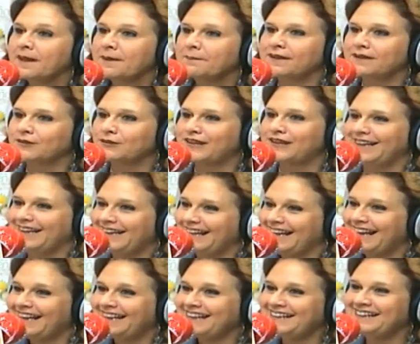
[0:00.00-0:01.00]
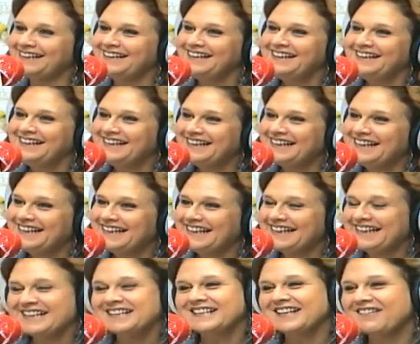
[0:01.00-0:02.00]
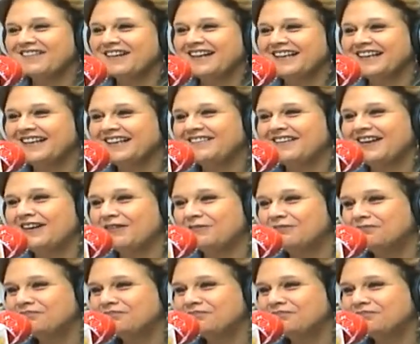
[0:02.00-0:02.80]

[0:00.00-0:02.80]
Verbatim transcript: pero que él él, estaba, él iba